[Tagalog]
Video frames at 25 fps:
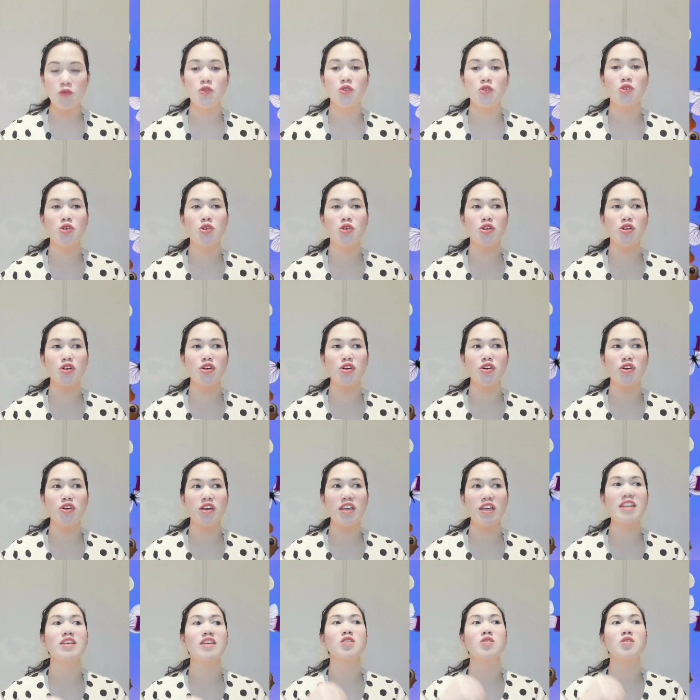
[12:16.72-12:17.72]
for
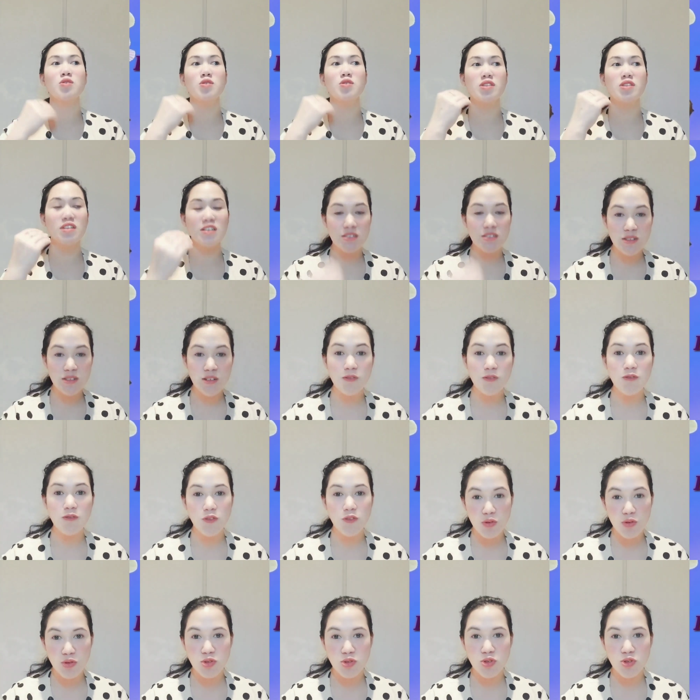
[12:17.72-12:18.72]
in the goodness of
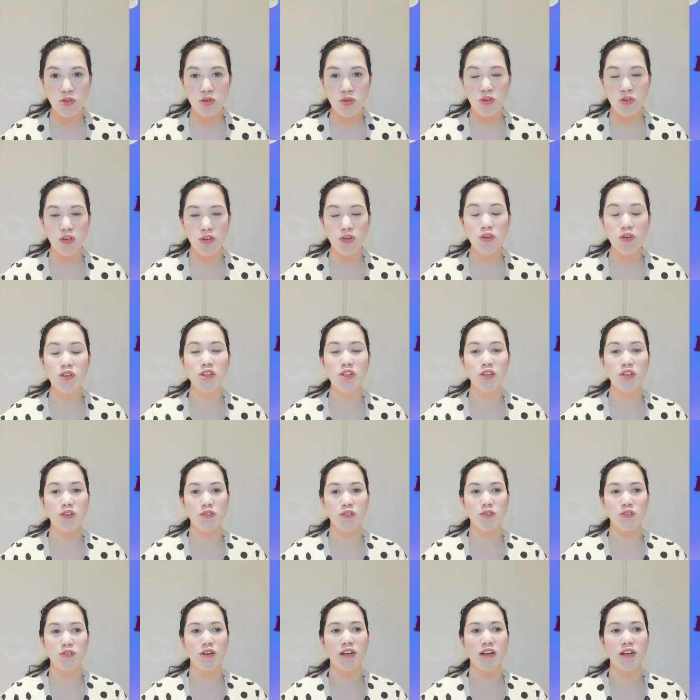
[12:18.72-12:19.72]
future yun
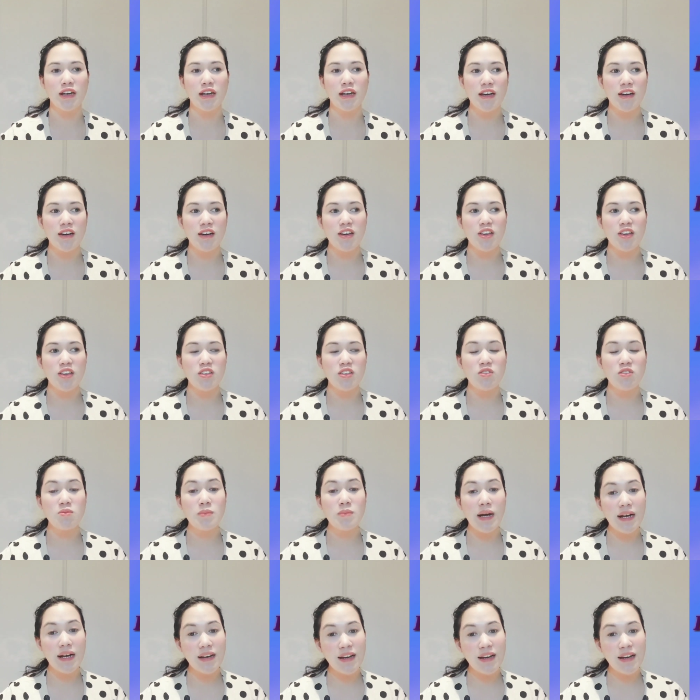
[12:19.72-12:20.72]
yung
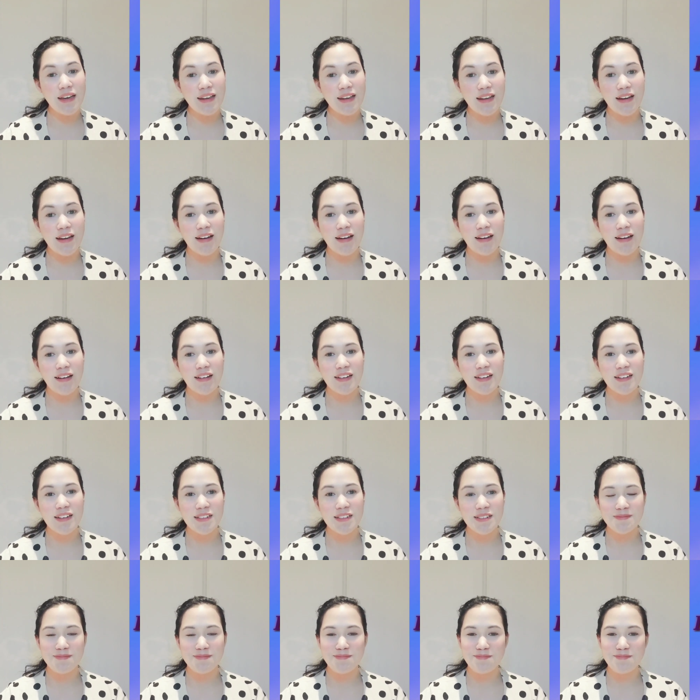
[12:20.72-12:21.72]
yung bagay na
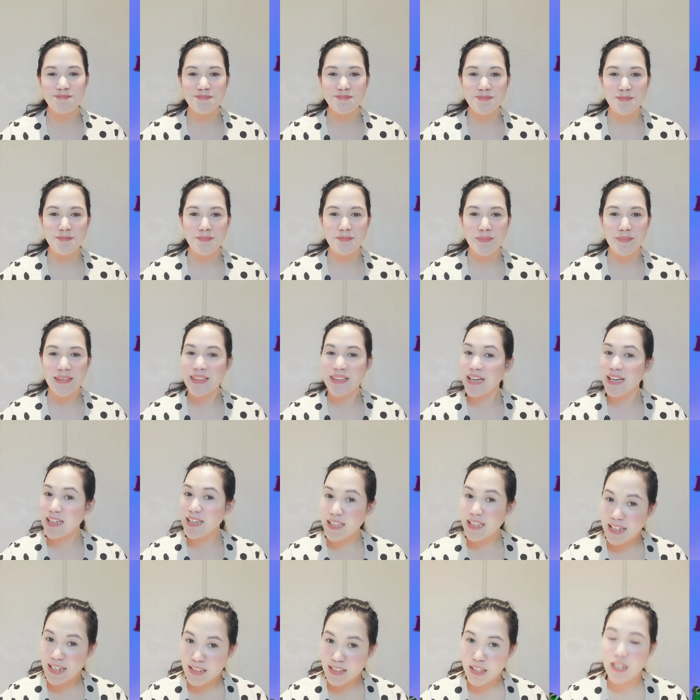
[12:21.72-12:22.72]

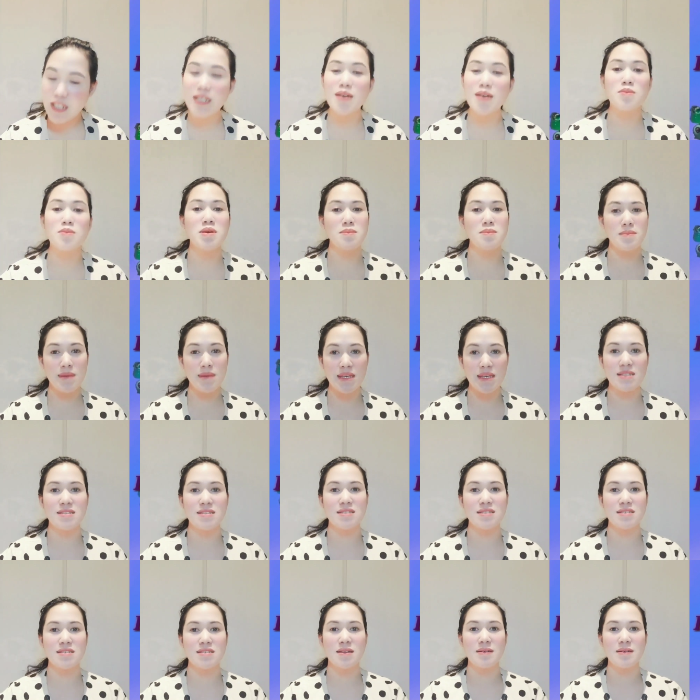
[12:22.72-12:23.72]
lagi nating
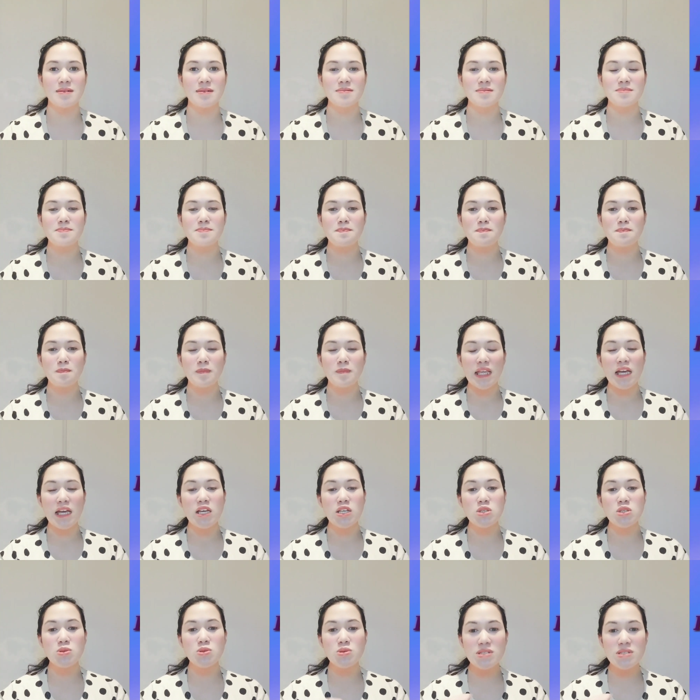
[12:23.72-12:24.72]
namimiss
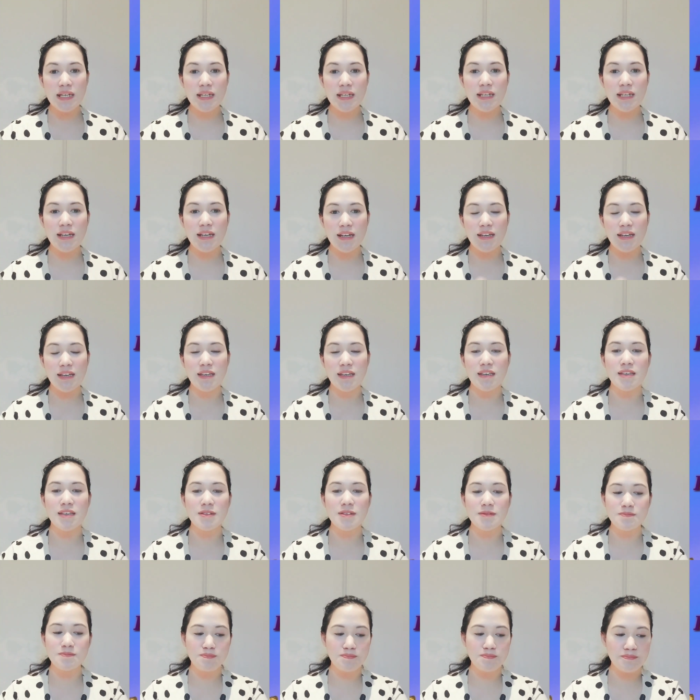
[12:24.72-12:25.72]
so sana
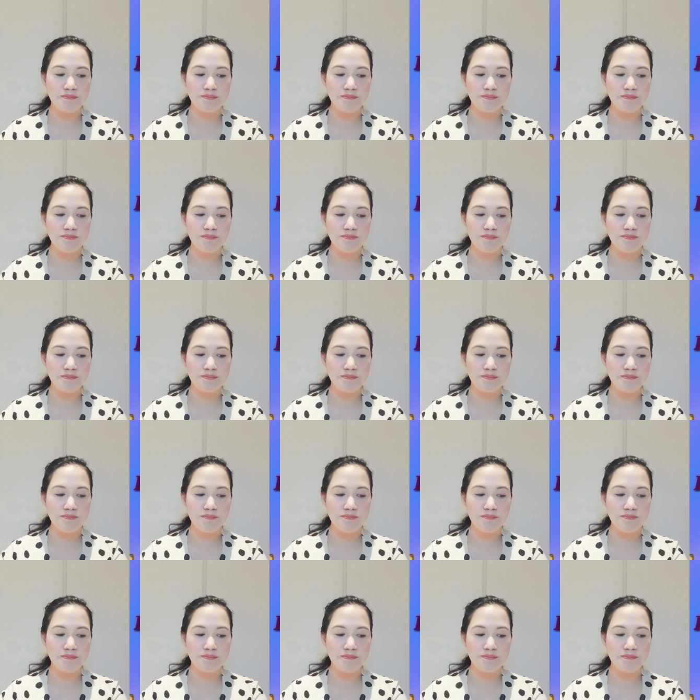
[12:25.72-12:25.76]
ay